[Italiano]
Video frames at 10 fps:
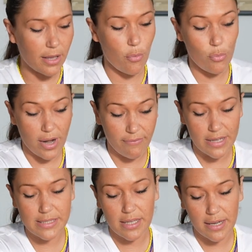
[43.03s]
una
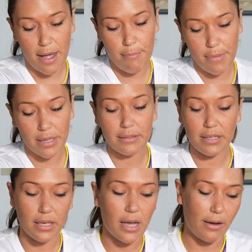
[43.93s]
vasta gamma
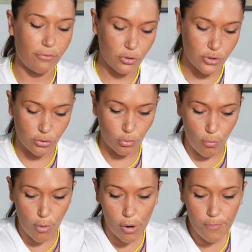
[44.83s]
di
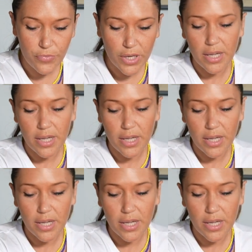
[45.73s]
avvolgitubo.